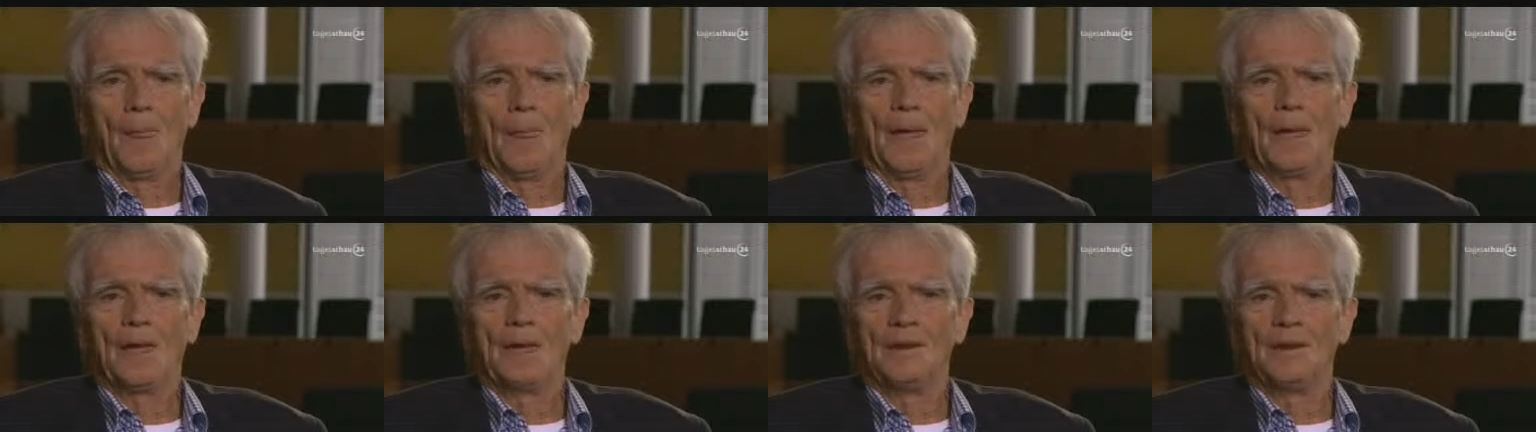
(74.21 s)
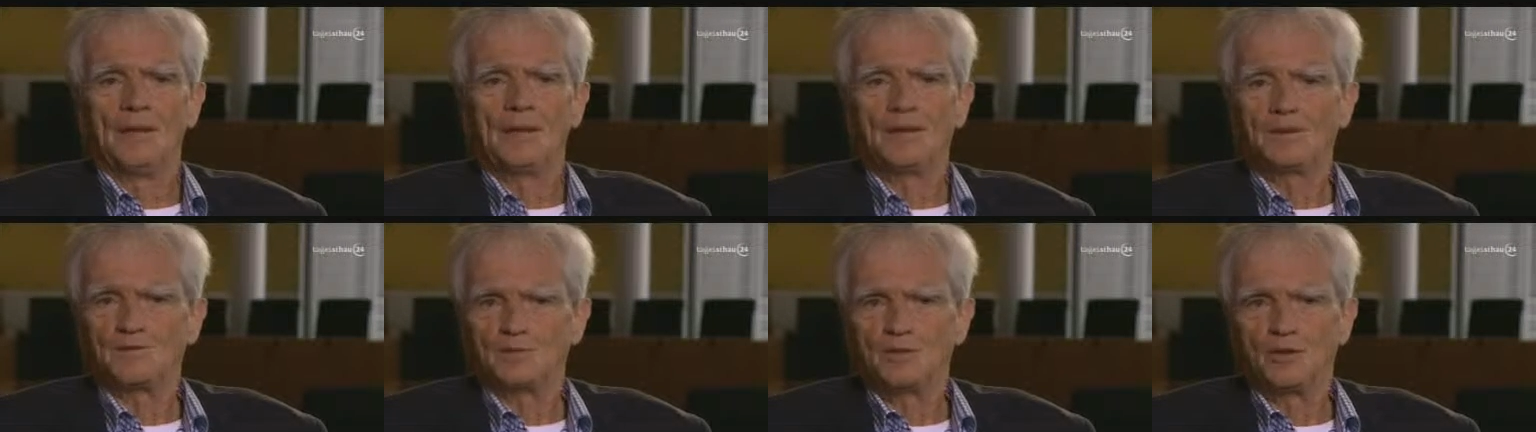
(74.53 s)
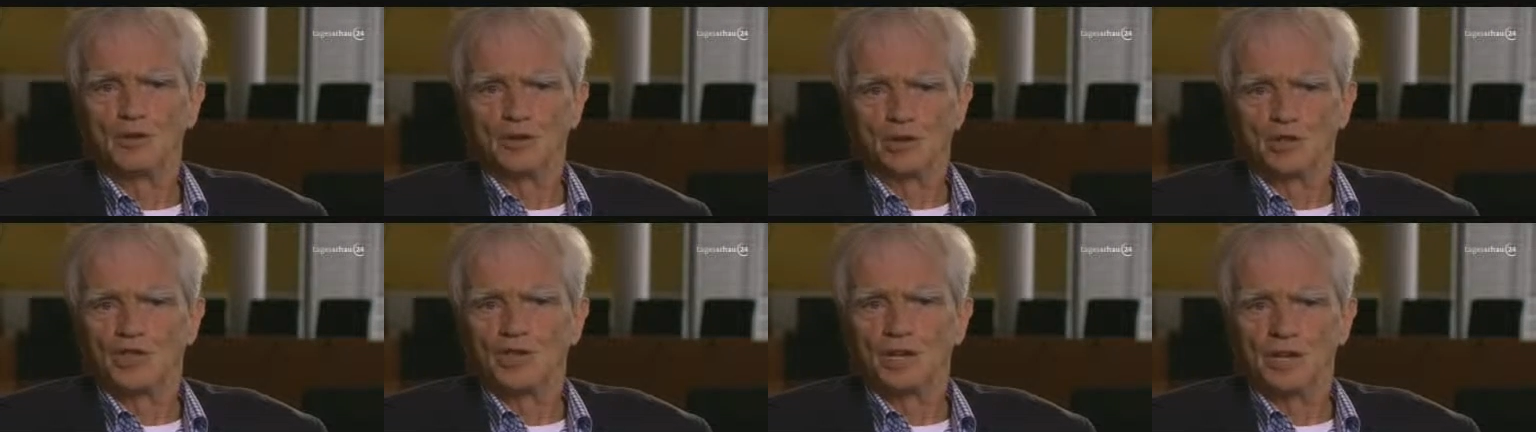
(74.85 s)
äh, nicht
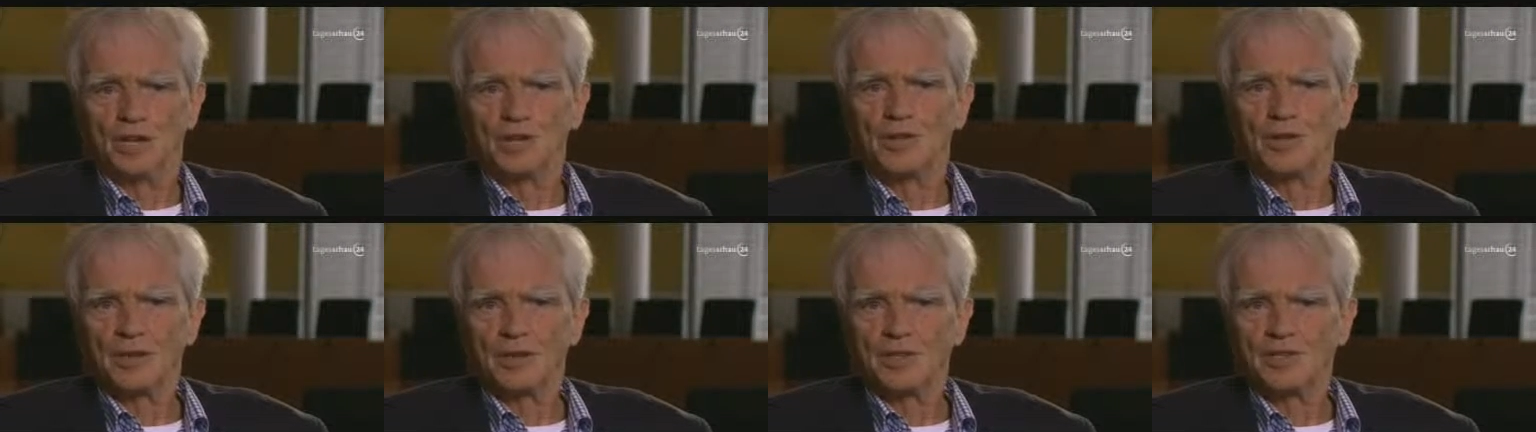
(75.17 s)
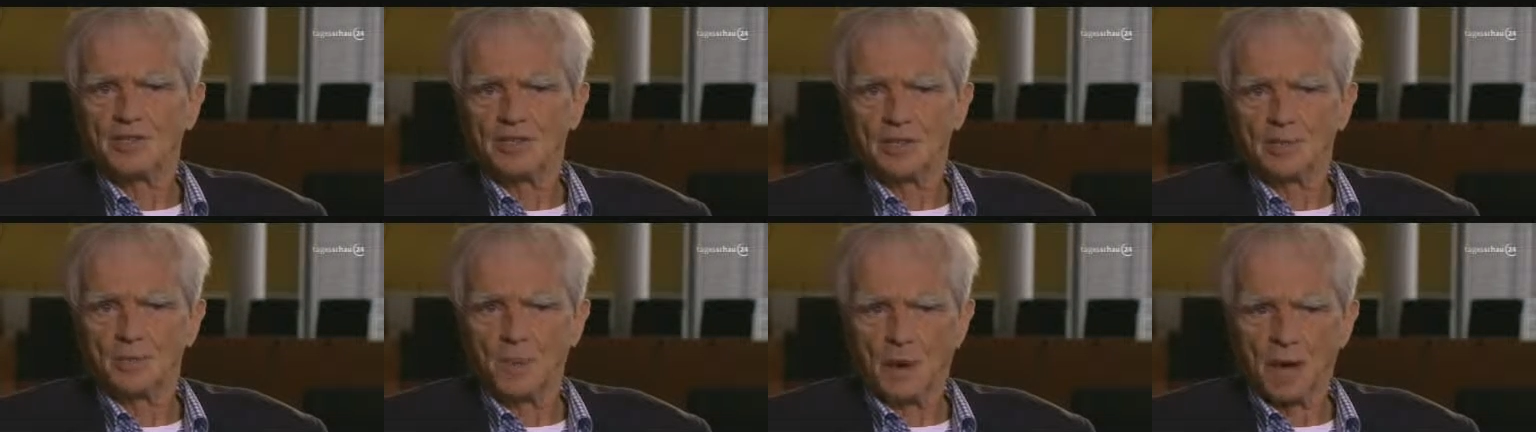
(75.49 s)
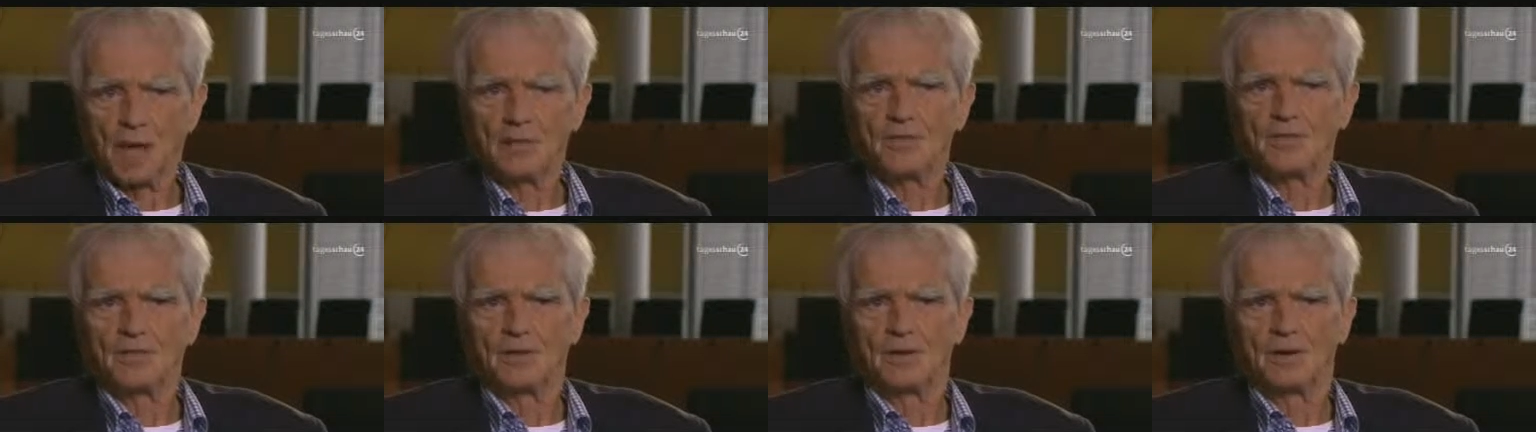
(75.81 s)
vollständig richtig
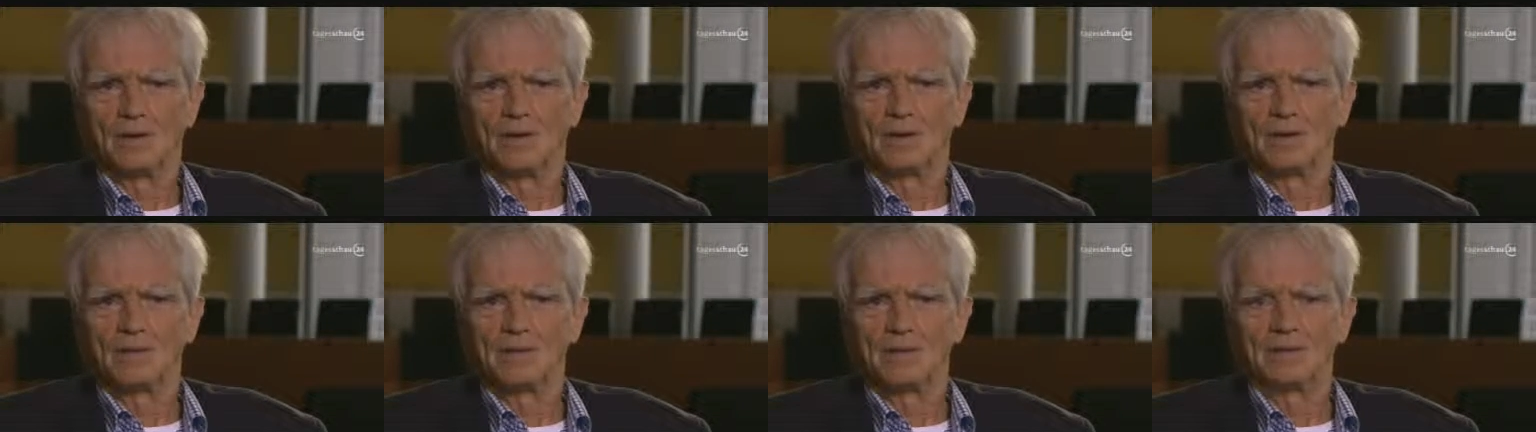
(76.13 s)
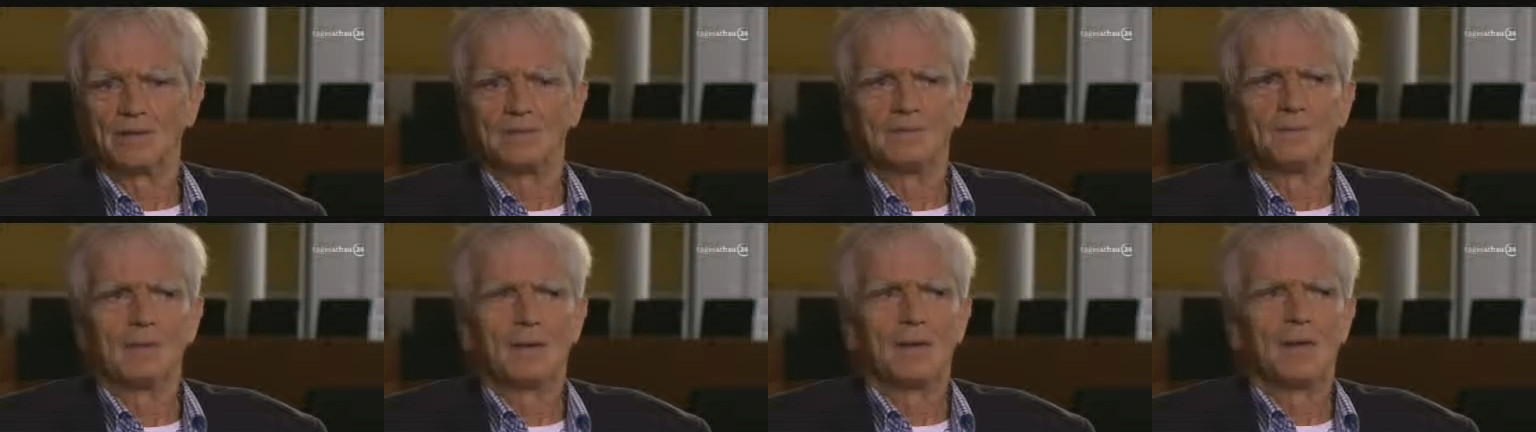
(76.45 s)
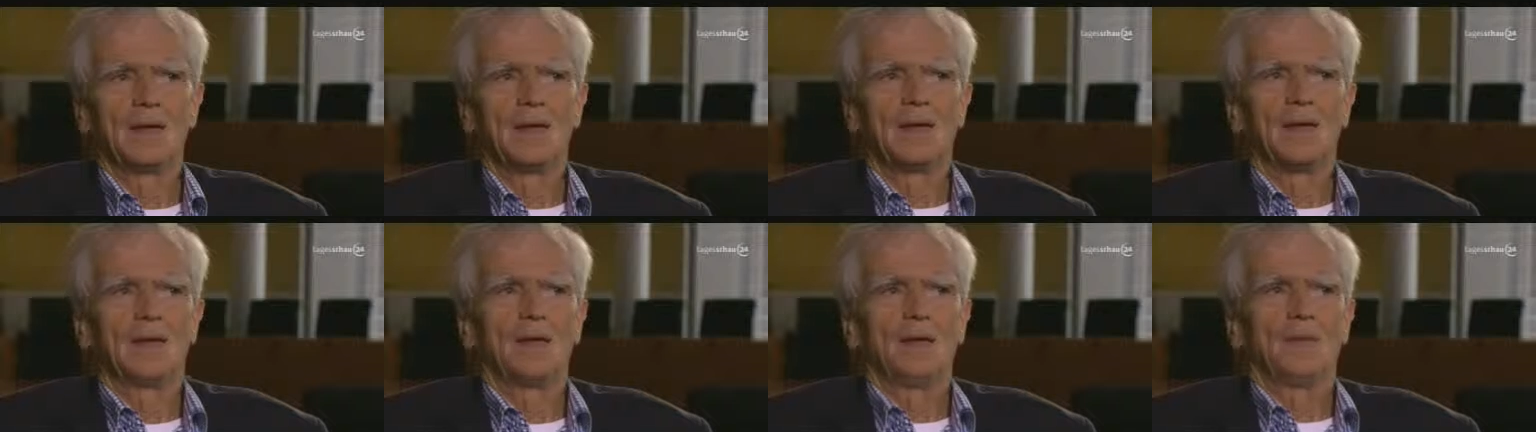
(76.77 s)
beantwortet.
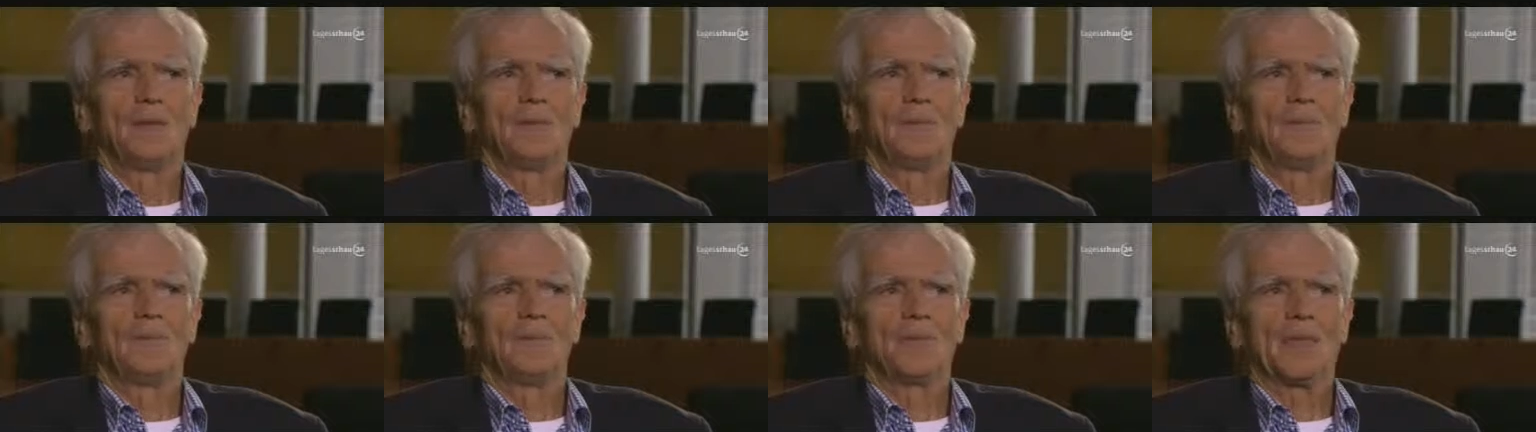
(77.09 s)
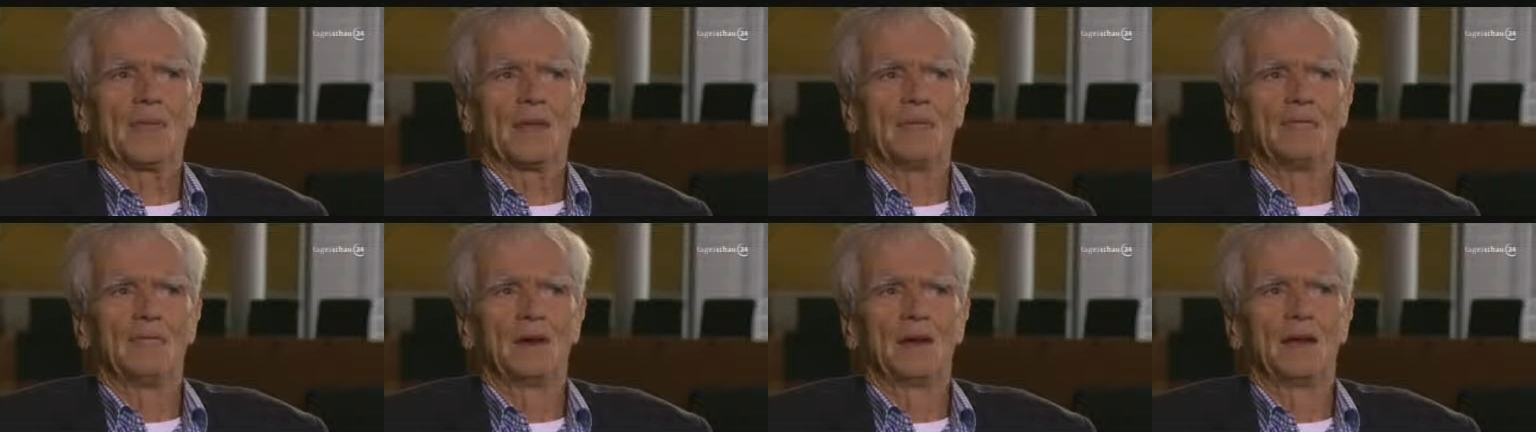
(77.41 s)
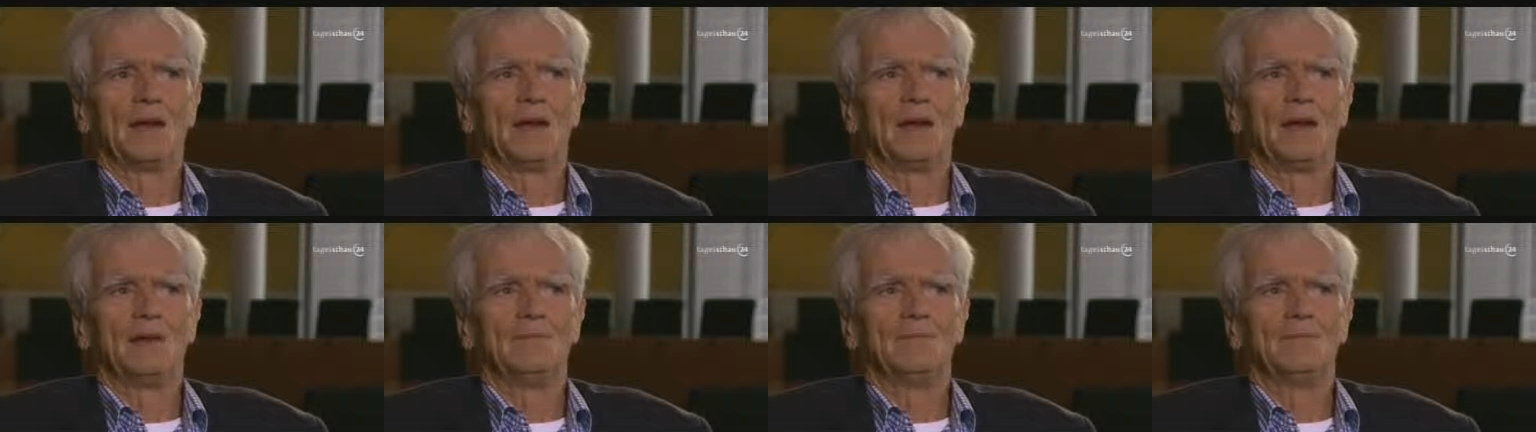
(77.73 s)

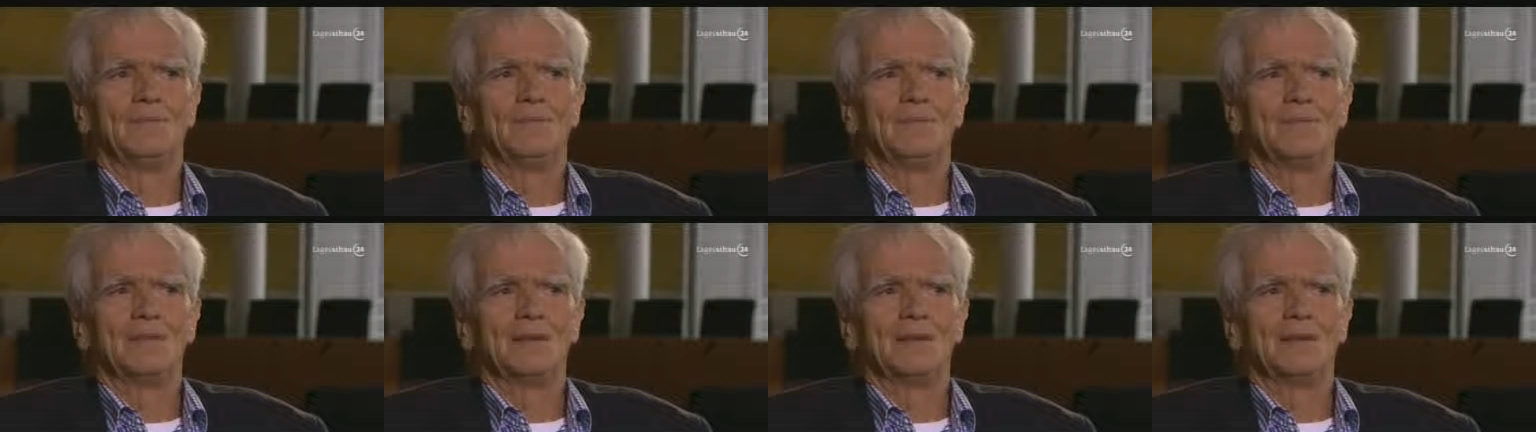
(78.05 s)
Weil